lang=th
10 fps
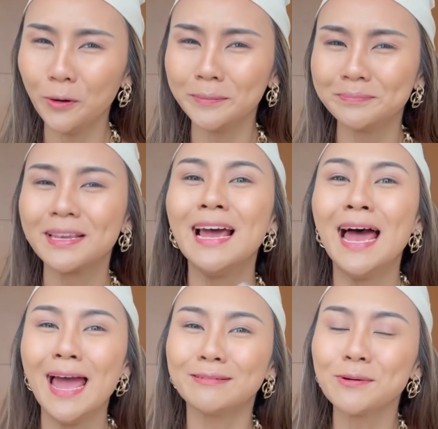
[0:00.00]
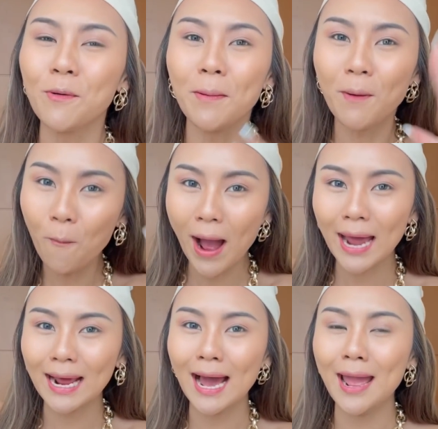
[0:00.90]
นแอมจะบอกว่าเมื่อวาน
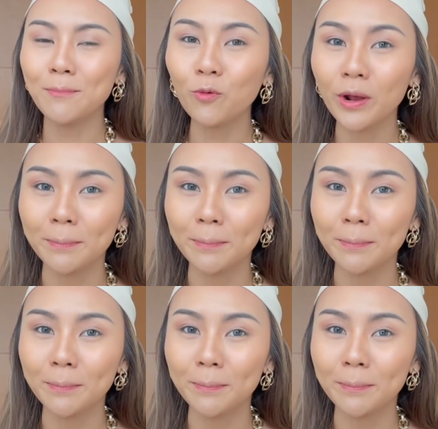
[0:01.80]
นะคะแอมคุยกับ